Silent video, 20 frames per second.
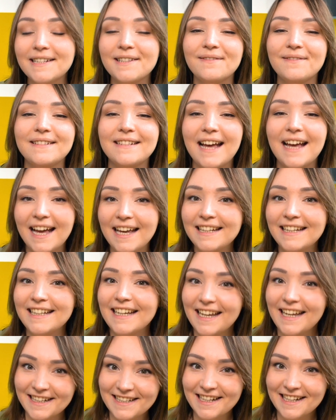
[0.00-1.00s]
es wird
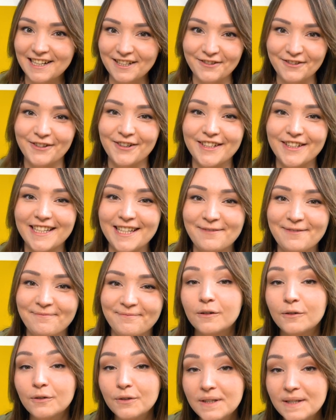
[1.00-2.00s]
einige Extras für euch geben.
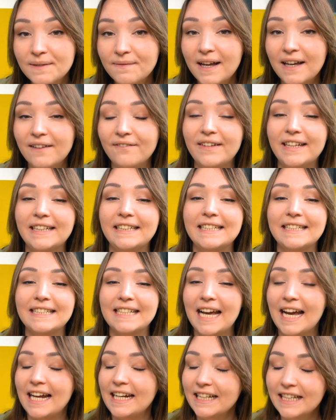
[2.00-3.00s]
Und zwar werde
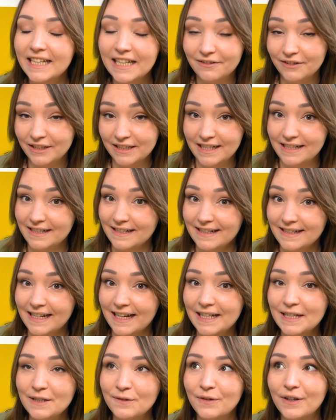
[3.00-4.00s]
ich alle Character
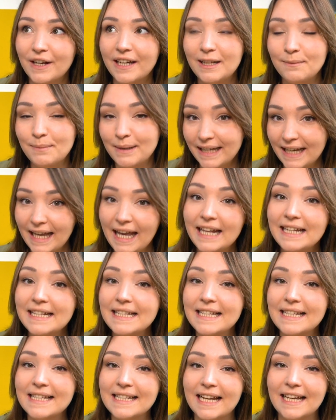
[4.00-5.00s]
Designs für eine
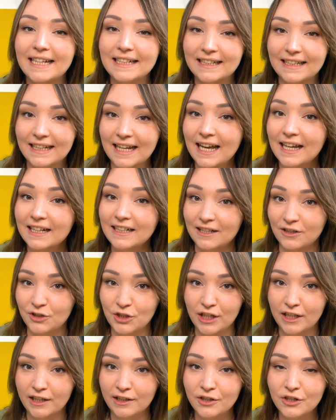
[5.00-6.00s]
begrenzte Zeit nach der
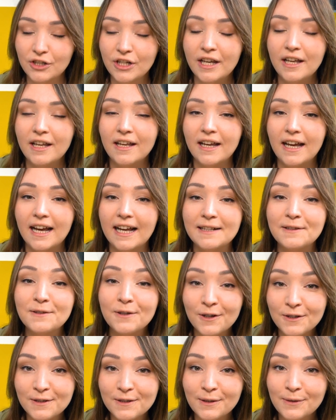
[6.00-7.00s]
Challenge als
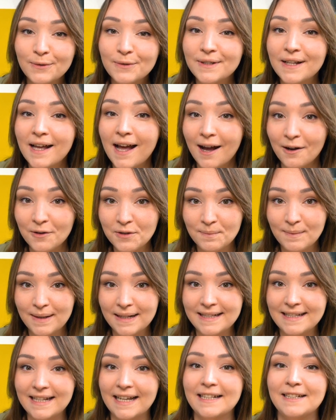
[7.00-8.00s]
kostenlose
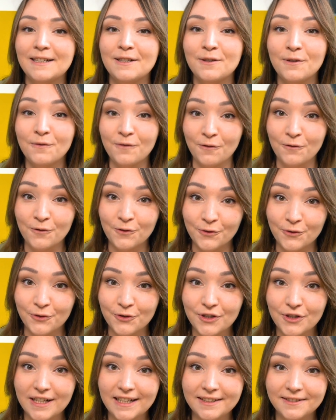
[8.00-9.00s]
Ausmalseite zur Verfügung
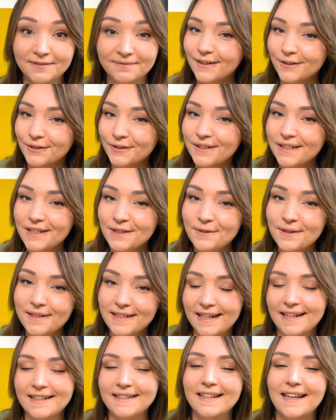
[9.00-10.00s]
stellen. Und nicht nur
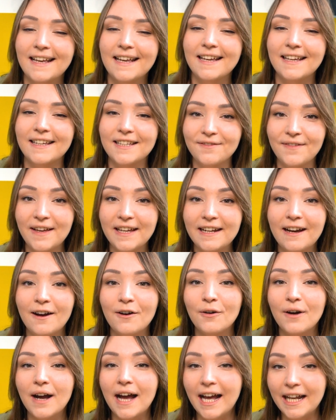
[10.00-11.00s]
das, ich werde
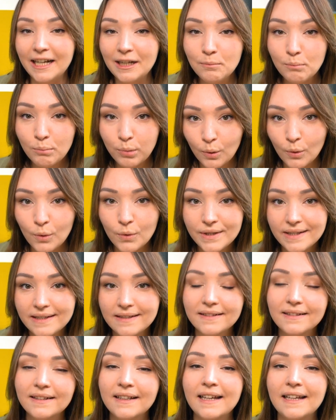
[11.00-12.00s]
auch alle
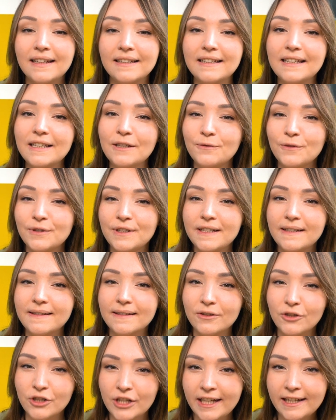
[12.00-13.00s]
Posen, die ich für
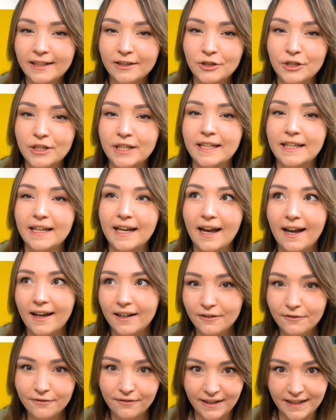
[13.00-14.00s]
diese Challenge hier
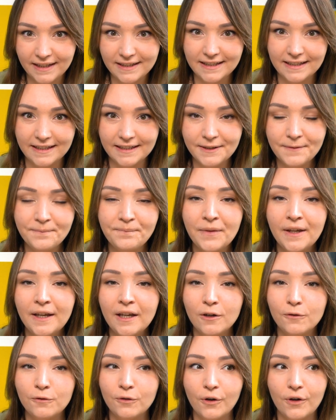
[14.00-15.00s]
anfertige,
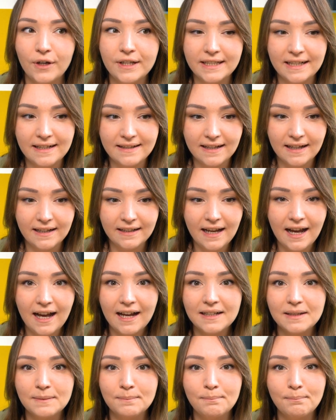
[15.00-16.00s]
für euch als eine
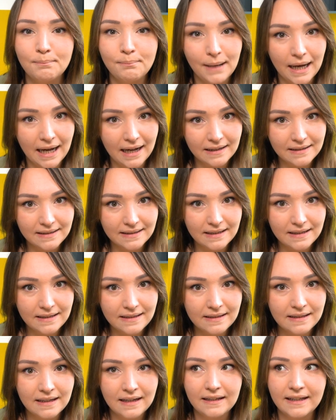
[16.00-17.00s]
Art Basis
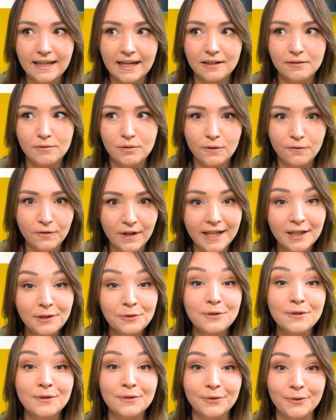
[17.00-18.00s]
ja, zur freien
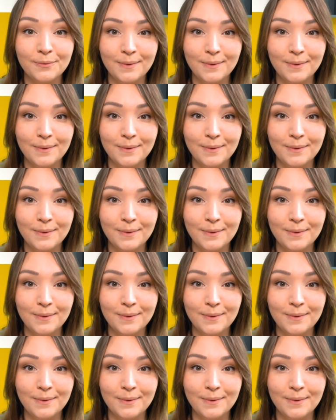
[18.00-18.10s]
Nutzung